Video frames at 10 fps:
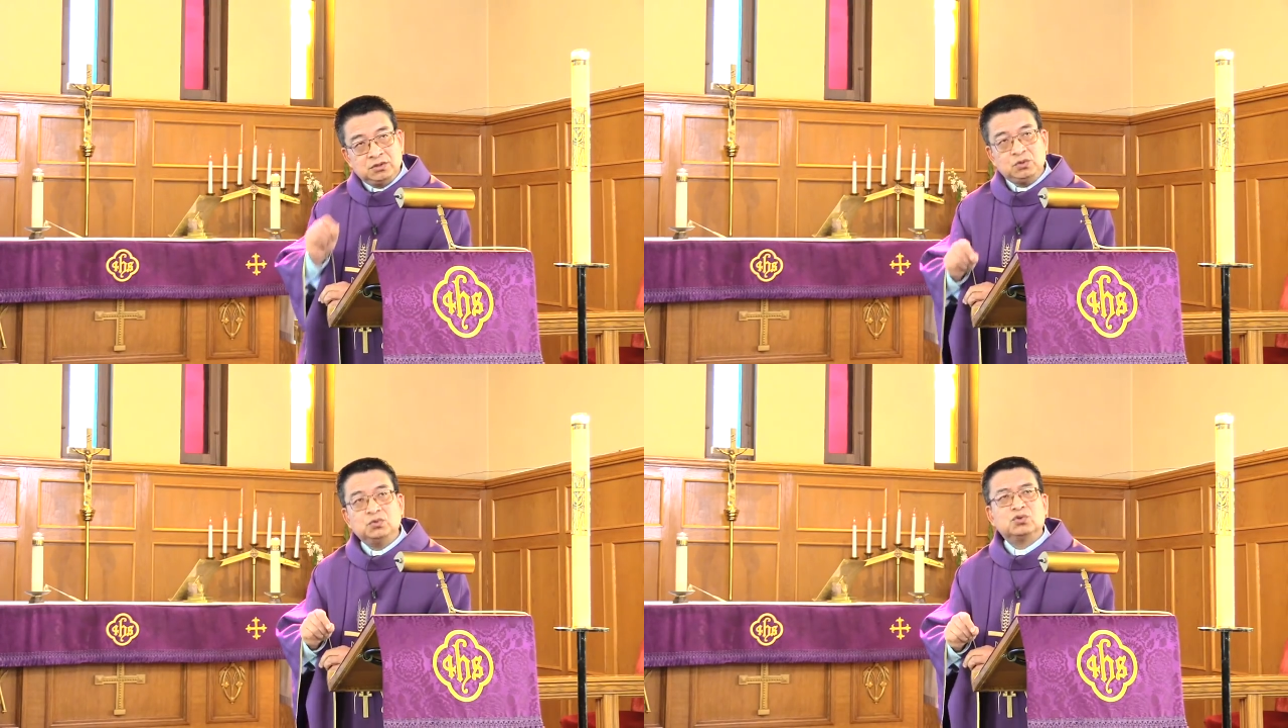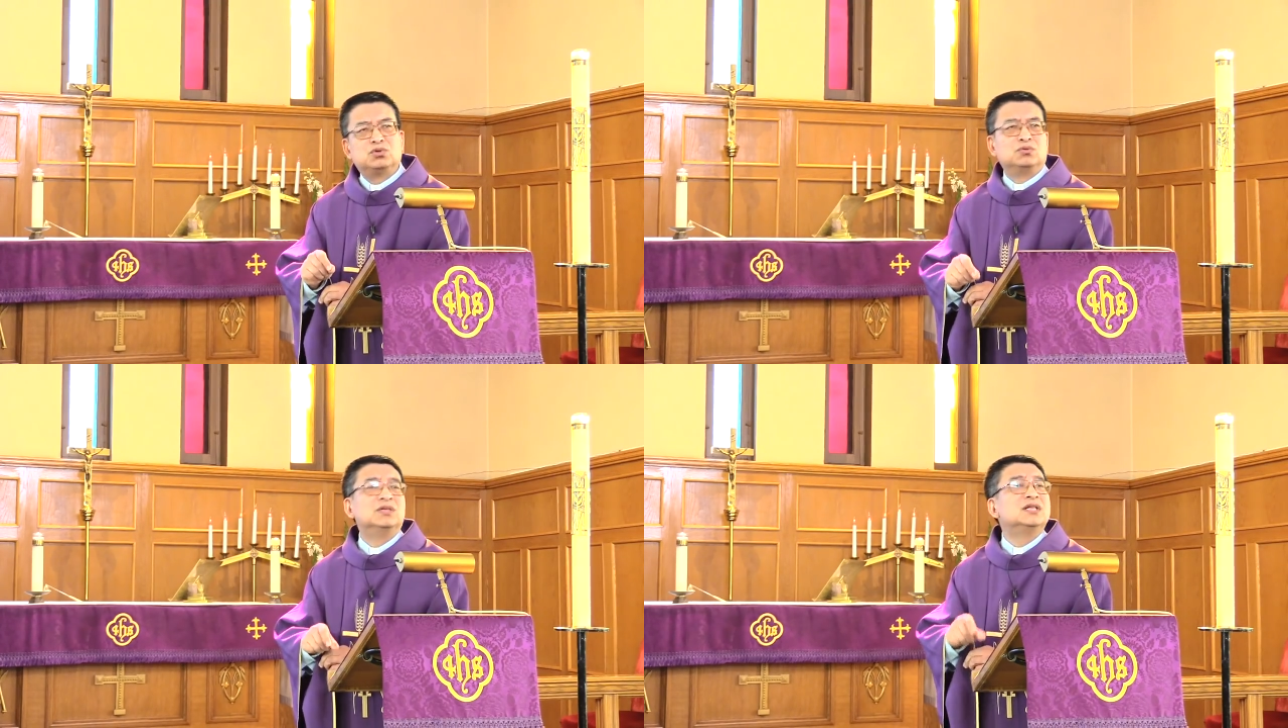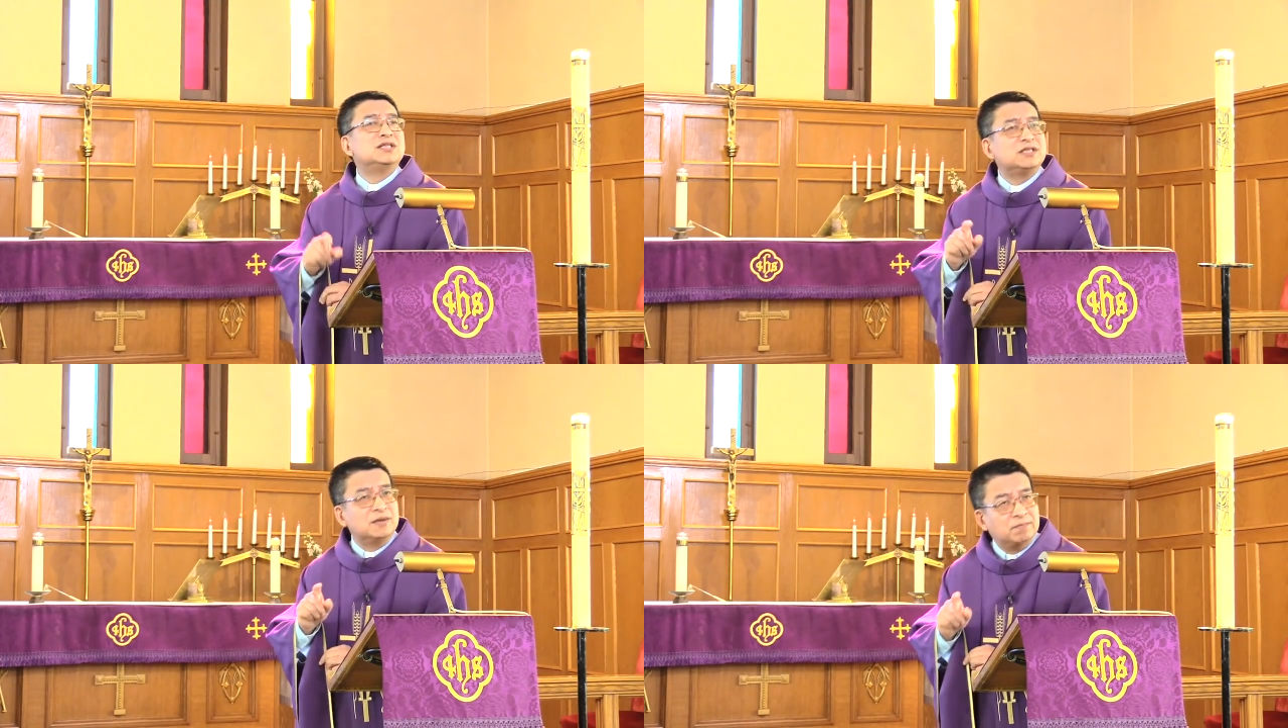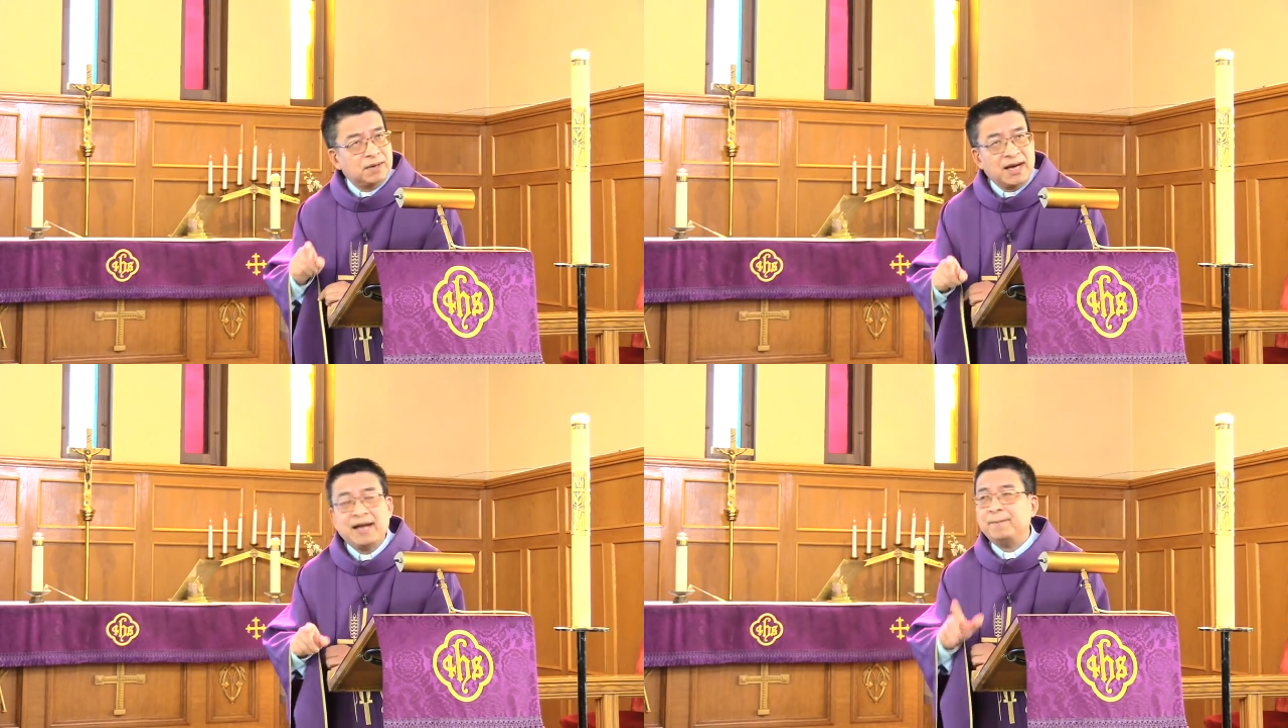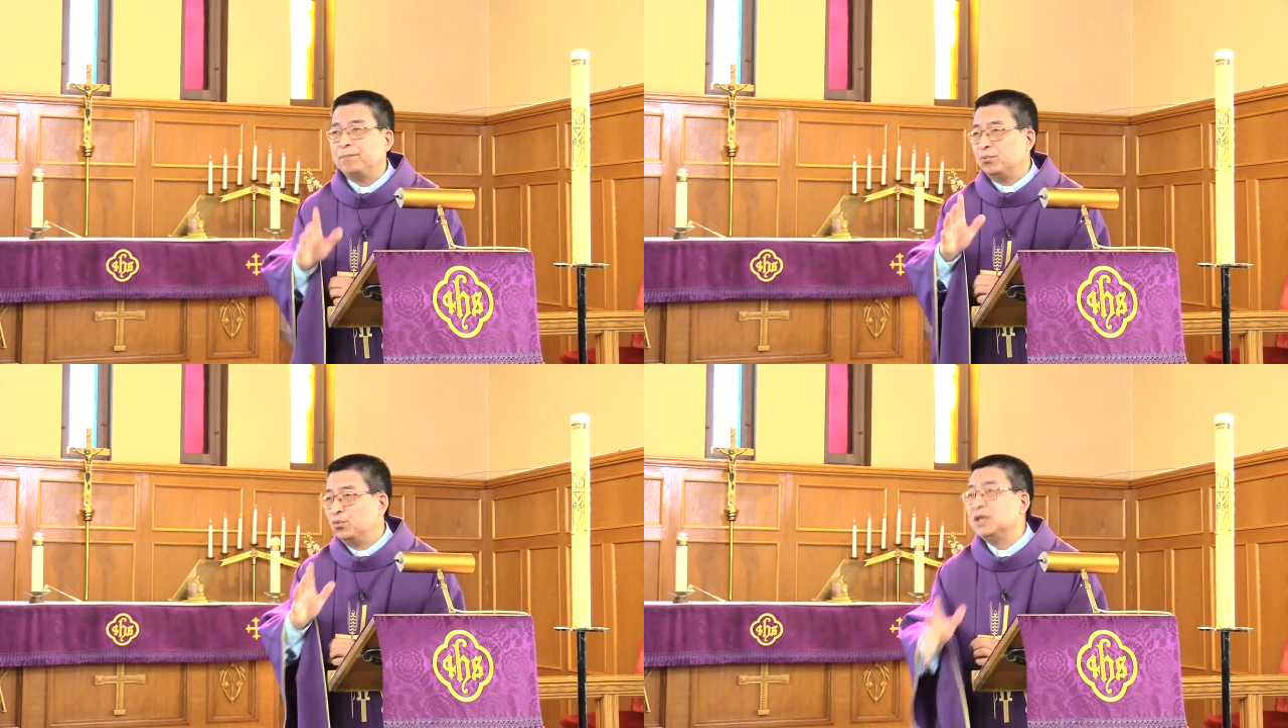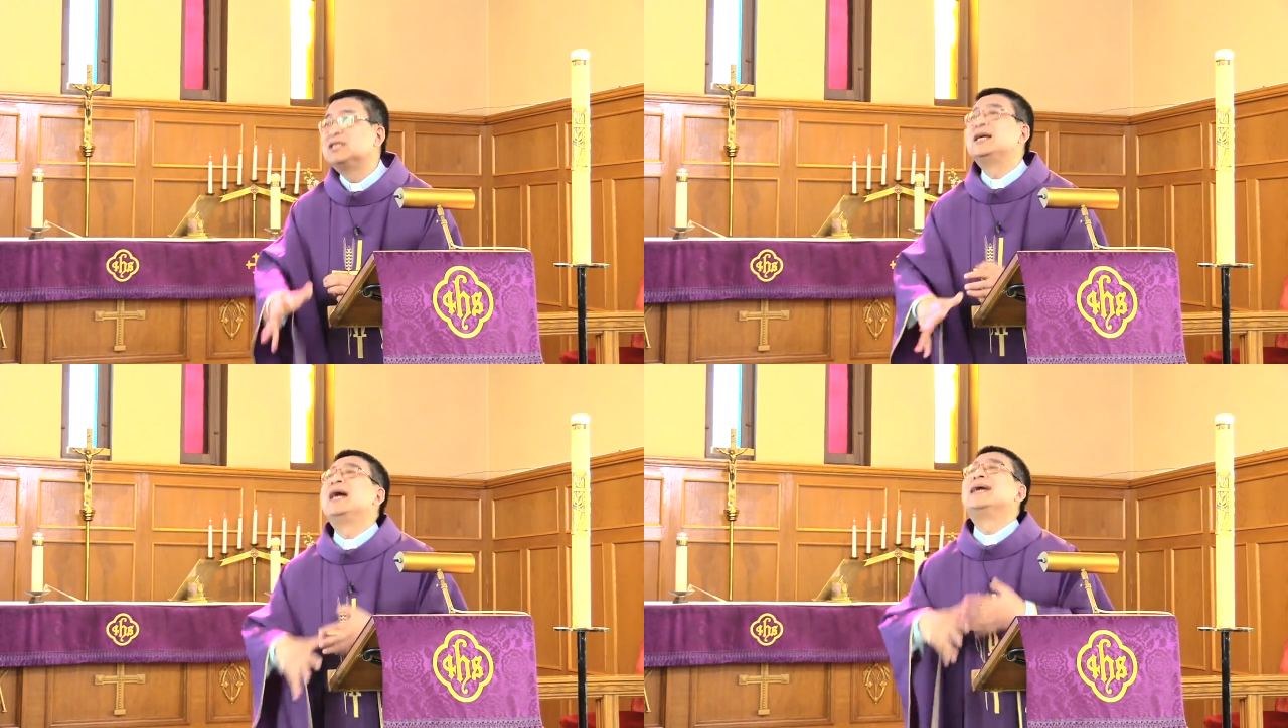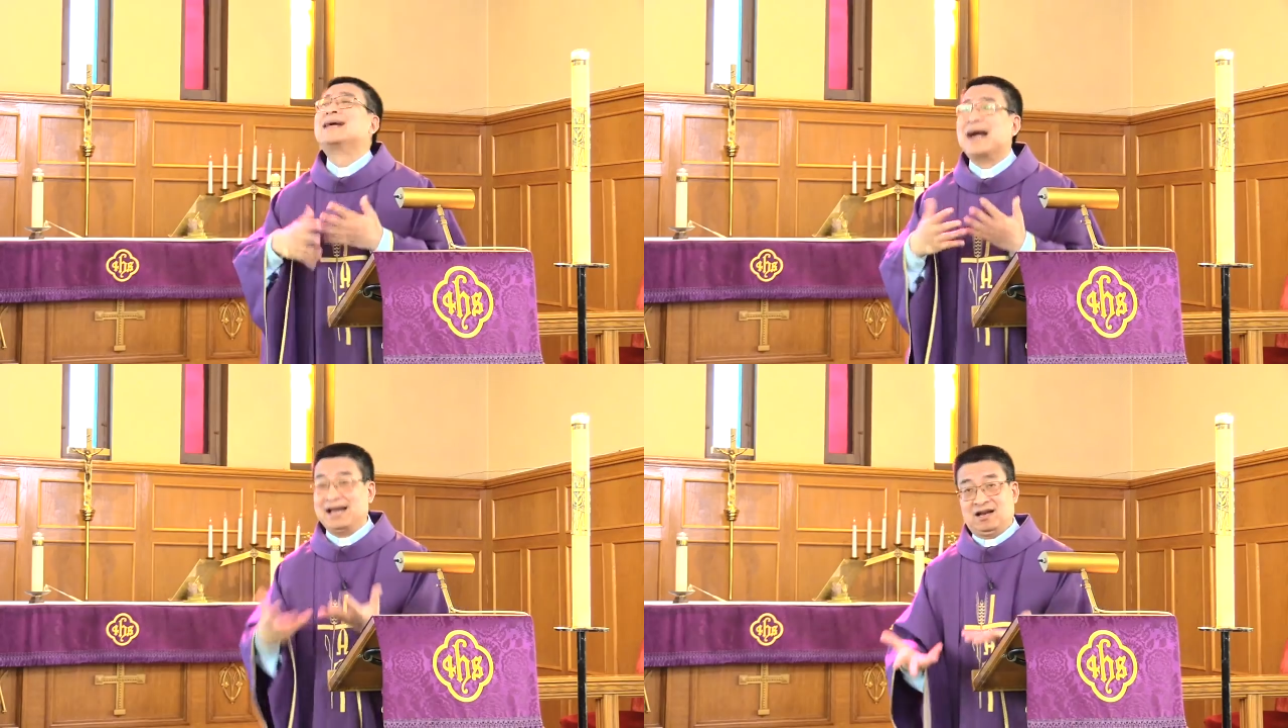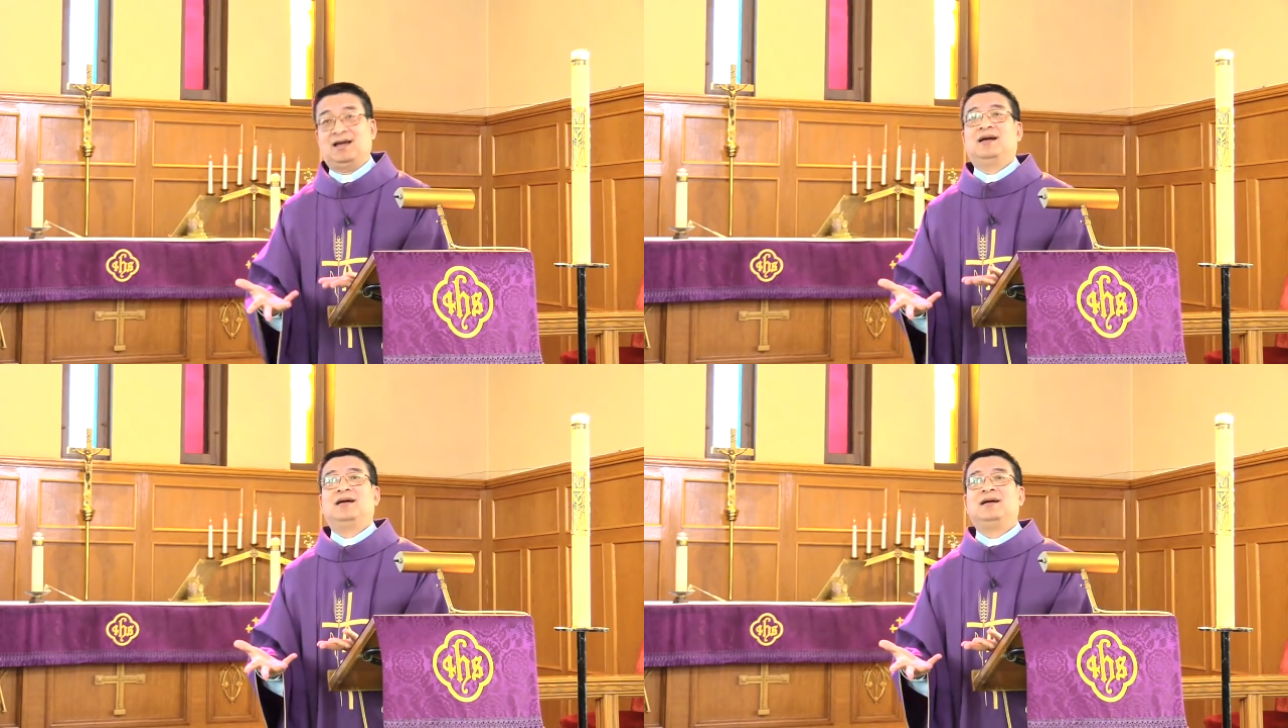救赎和审判不会再改了，